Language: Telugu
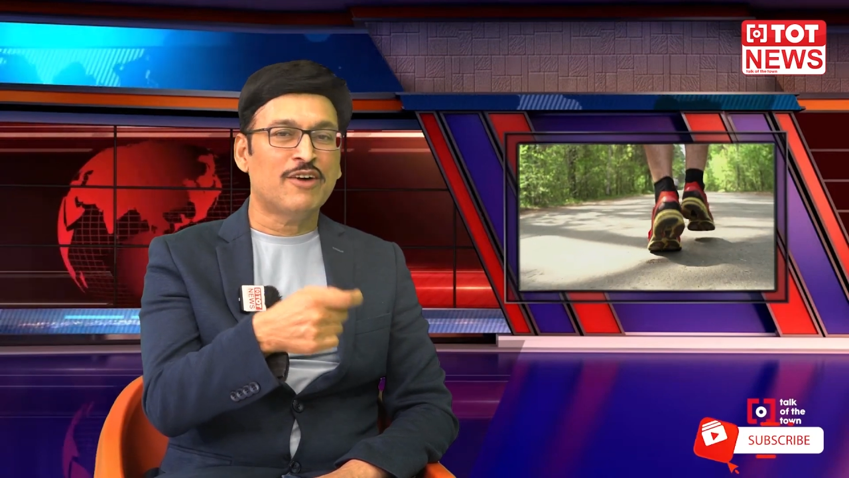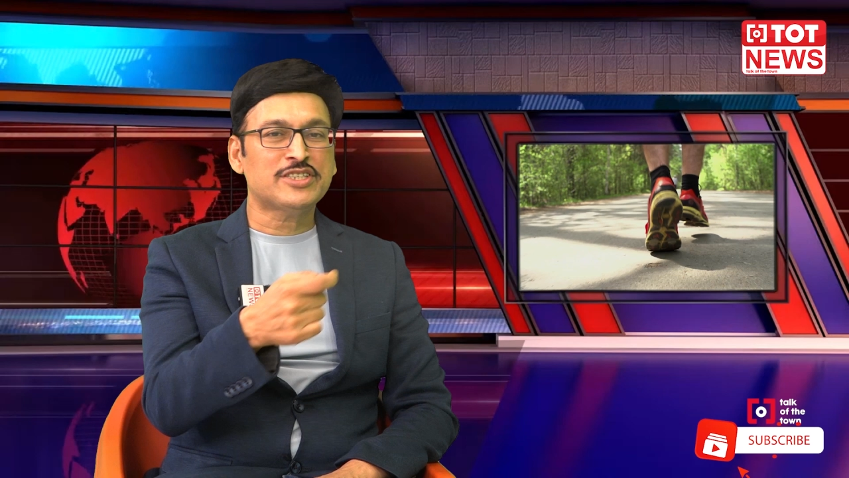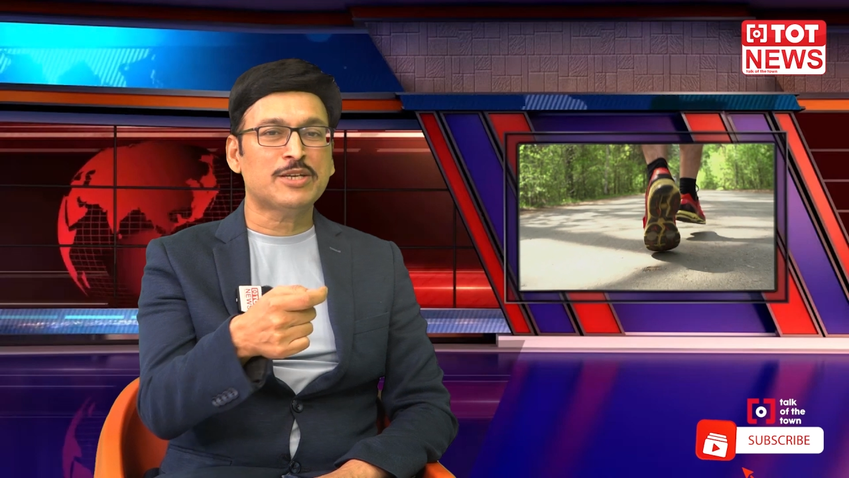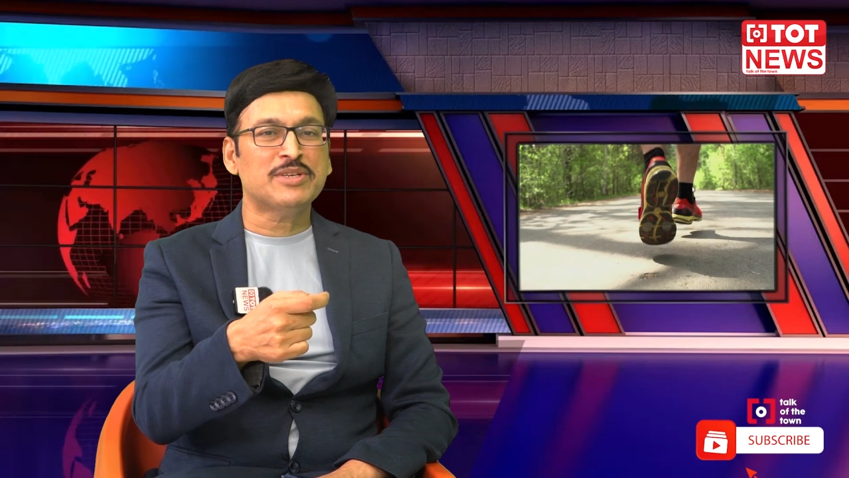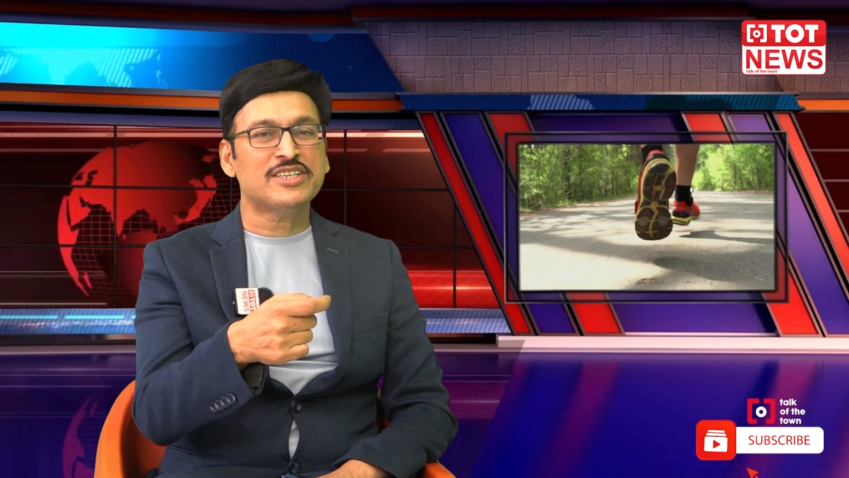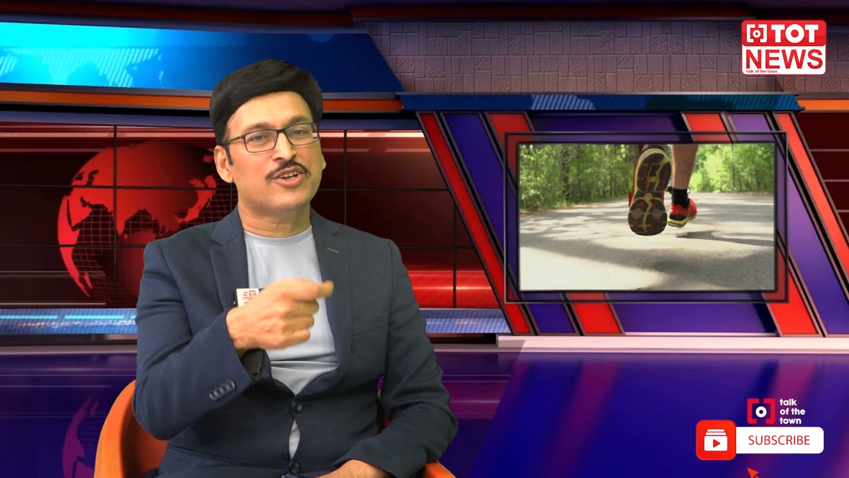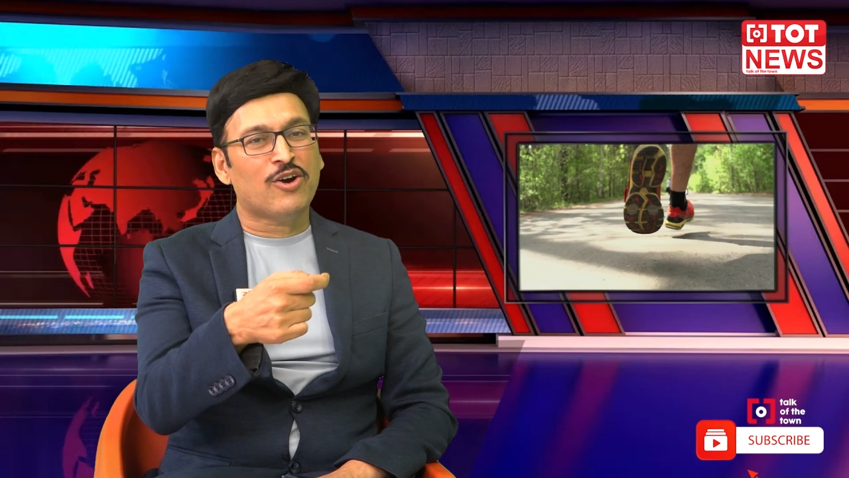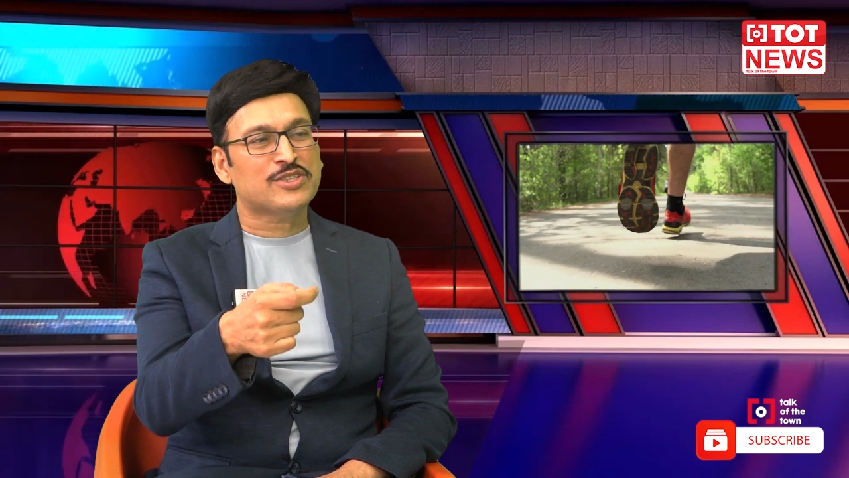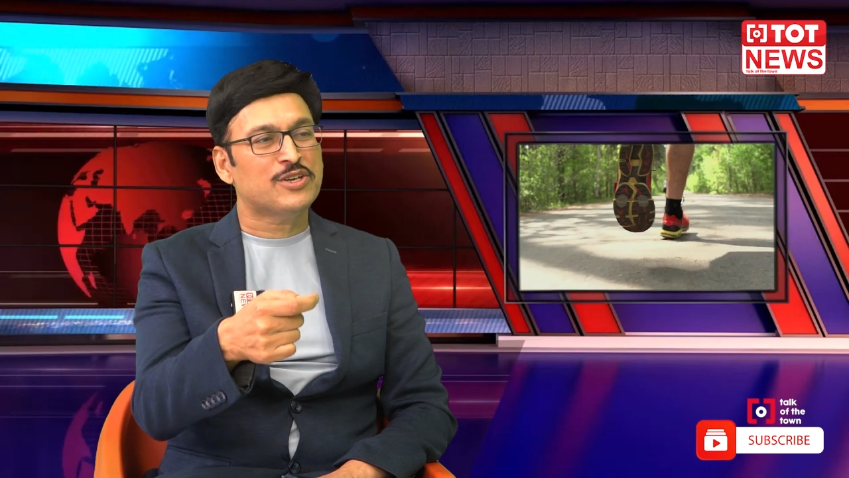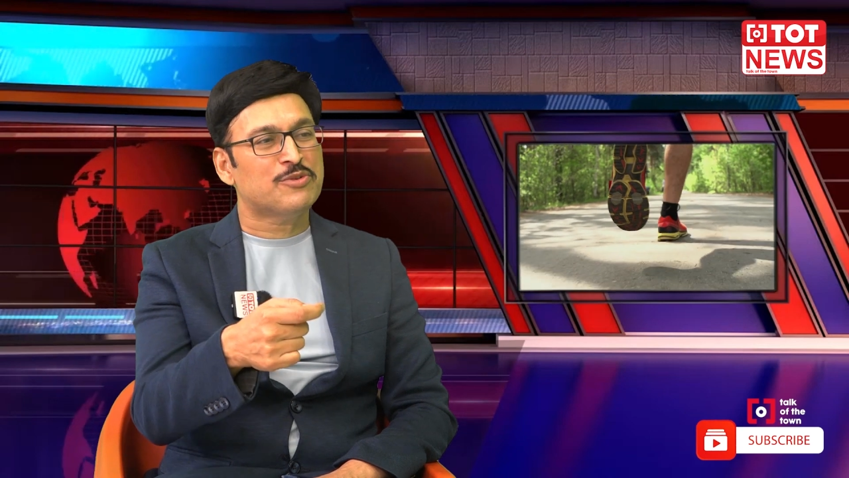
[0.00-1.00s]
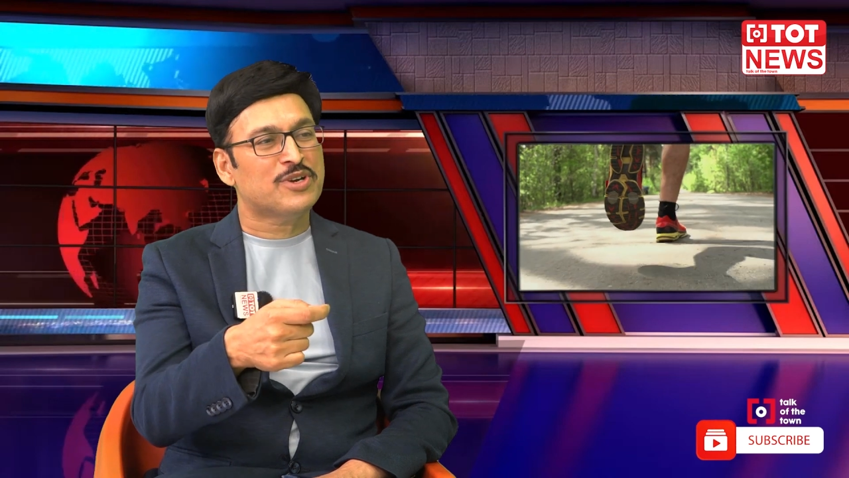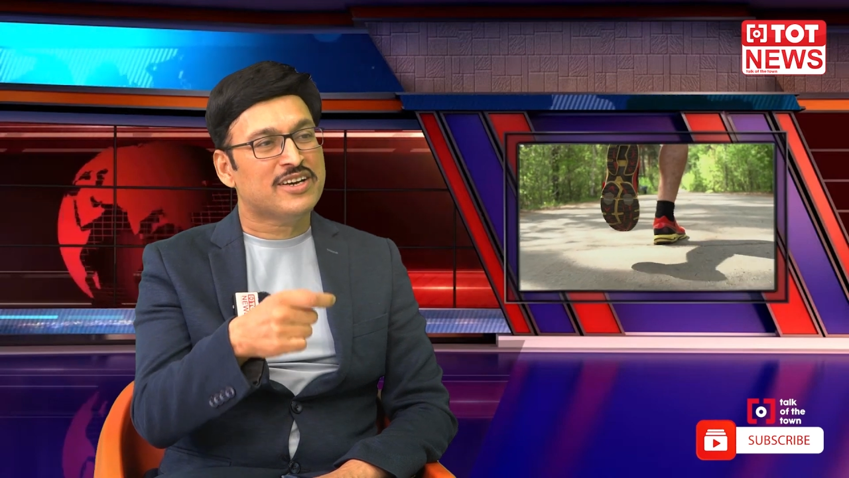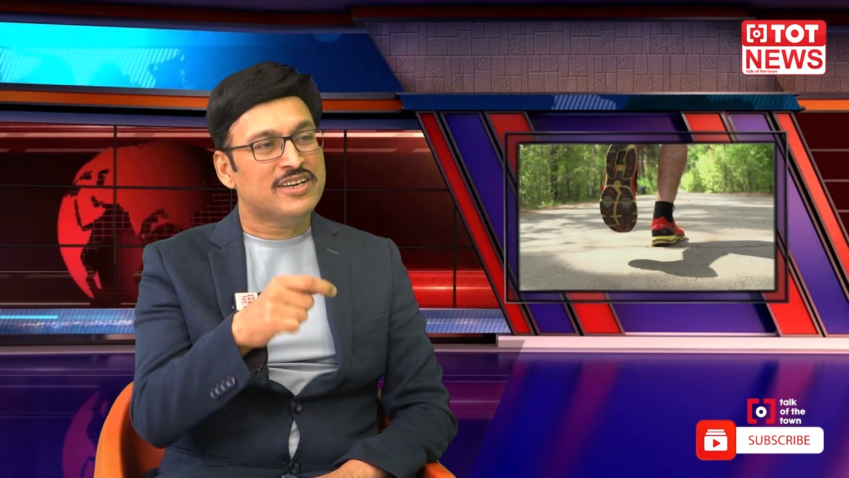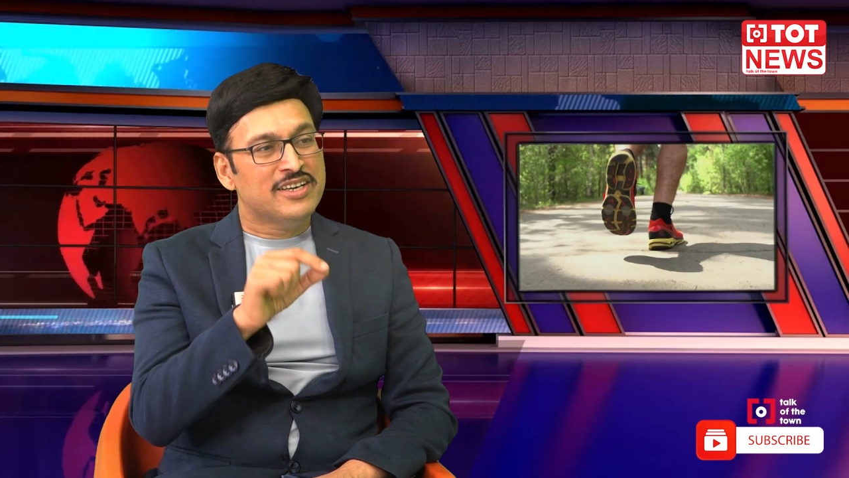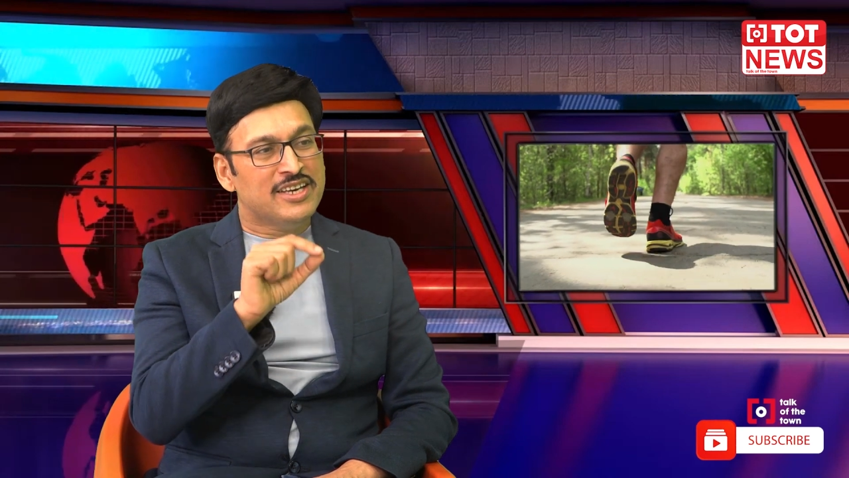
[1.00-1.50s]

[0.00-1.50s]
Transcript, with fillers: అవసరమైతే డాక్టర్ను కూడా